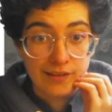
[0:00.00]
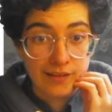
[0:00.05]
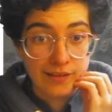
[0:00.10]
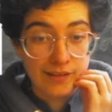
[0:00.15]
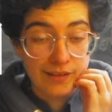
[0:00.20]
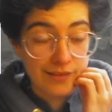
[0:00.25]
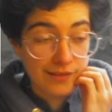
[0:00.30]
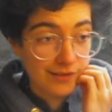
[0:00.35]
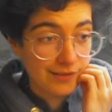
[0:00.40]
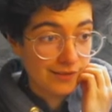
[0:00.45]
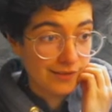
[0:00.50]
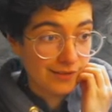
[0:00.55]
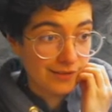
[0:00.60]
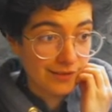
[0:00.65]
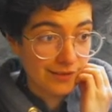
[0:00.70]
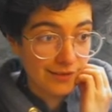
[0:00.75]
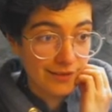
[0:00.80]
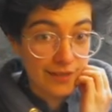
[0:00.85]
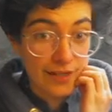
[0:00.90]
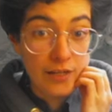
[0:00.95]
Et,
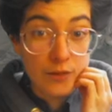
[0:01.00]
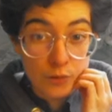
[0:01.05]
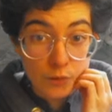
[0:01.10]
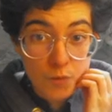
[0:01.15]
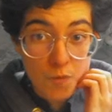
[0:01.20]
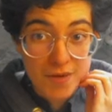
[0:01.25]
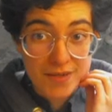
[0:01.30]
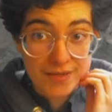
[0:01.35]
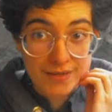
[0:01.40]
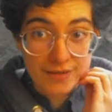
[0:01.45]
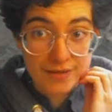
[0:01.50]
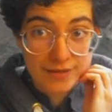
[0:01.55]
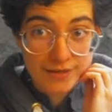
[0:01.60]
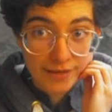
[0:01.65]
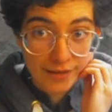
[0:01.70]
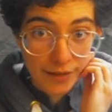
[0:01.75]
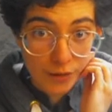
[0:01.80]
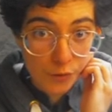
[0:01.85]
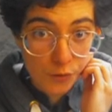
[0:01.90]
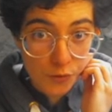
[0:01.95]
euh, du coup, bah, c'est
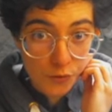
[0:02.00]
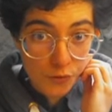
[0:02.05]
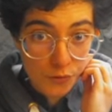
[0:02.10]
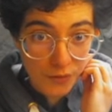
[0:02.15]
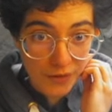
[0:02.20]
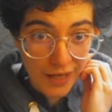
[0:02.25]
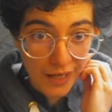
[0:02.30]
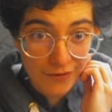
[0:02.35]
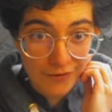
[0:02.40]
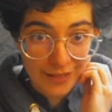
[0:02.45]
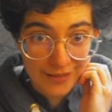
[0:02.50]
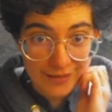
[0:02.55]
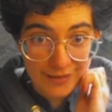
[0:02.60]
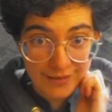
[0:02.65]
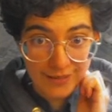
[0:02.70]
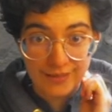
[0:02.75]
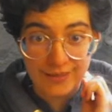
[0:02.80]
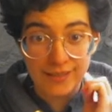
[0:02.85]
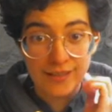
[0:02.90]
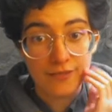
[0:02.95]
quelque chose qu'on arrive à
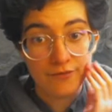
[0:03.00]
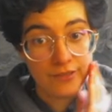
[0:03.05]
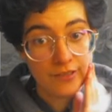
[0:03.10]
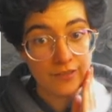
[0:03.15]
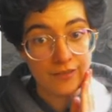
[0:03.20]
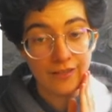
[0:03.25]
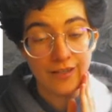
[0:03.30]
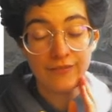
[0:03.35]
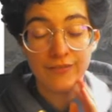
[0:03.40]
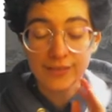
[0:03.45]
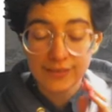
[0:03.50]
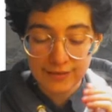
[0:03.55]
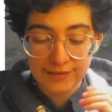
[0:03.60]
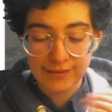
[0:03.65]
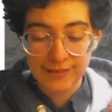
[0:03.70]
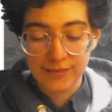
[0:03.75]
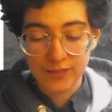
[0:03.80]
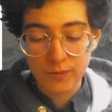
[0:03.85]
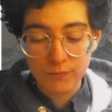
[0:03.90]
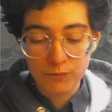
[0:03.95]
détecter avec, euh, avec des
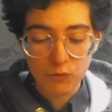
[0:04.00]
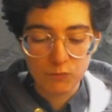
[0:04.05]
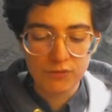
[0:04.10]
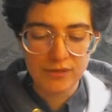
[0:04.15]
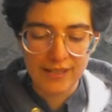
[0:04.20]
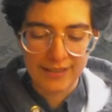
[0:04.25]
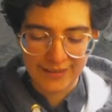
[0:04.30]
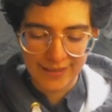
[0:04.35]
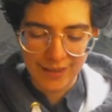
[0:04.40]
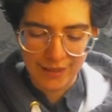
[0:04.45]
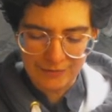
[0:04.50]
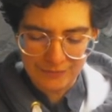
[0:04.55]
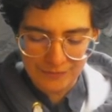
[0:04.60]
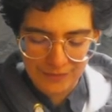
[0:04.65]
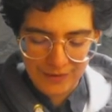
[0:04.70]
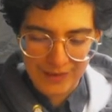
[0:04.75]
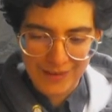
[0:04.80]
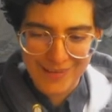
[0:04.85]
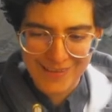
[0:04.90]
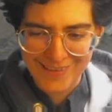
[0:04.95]
télescopes depuis la Terre,
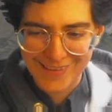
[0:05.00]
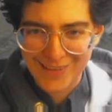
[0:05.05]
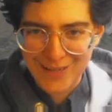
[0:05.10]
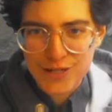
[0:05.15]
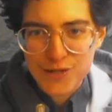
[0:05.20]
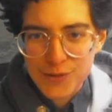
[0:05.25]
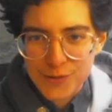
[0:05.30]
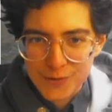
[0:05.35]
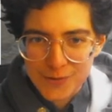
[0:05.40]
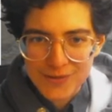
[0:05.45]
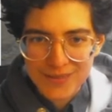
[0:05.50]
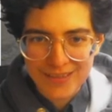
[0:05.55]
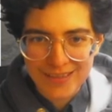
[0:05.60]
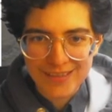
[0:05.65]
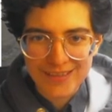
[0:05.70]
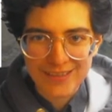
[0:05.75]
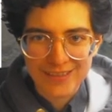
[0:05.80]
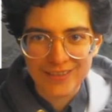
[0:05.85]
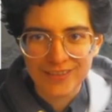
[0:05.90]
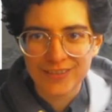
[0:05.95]
et c'est quelque chose
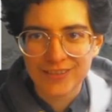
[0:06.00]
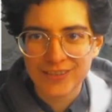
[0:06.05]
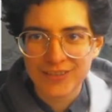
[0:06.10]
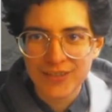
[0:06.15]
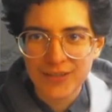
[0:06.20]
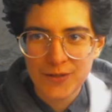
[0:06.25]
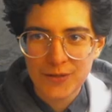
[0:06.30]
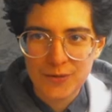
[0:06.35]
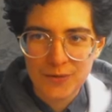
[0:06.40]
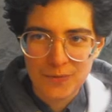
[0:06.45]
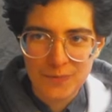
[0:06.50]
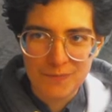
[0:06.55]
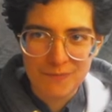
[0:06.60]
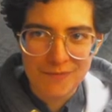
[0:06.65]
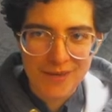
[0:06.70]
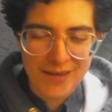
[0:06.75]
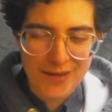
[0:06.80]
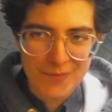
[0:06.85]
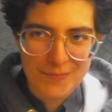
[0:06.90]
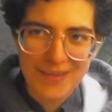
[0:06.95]
qui euh,
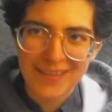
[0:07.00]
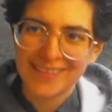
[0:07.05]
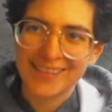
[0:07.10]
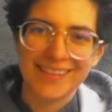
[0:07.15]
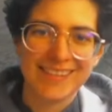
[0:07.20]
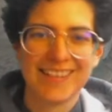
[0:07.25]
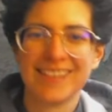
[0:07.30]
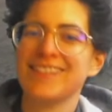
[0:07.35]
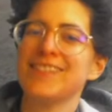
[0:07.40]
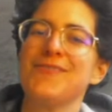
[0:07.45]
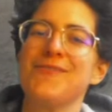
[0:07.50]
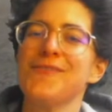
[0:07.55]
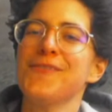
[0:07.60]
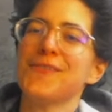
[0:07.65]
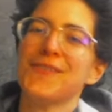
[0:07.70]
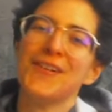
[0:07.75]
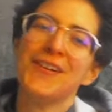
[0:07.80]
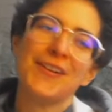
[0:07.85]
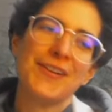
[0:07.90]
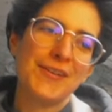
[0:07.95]
met plein
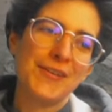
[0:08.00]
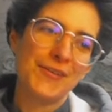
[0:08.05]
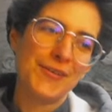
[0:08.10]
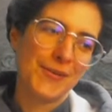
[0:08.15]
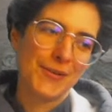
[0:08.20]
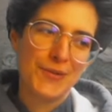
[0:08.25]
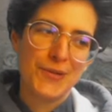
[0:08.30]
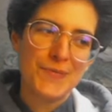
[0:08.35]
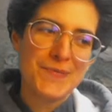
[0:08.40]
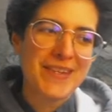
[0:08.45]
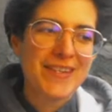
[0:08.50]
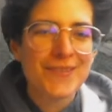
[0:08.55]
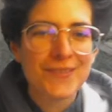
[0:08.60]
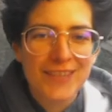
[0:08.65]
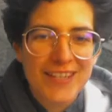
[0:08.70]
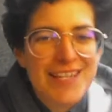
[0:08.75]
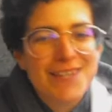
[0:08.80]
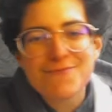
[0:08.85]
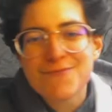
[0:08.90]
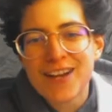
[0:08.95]
d'incertitudes dans nos missions
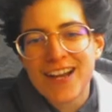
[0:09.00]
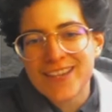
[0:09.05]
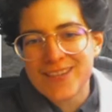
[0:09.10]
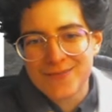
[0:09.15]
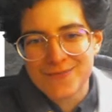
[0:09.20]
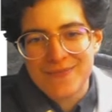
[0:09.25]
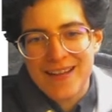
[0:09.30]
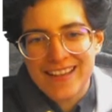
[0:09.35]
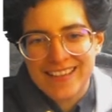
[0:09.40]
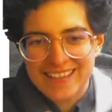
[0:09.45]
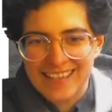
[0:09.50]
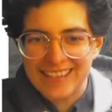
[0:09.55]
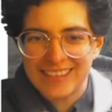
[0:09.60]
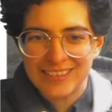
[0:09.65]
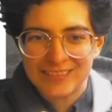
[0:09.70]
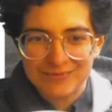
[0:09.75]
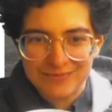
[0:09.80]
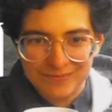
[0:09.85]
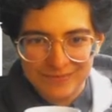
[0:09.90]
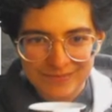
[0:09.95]
d'exploration martienne.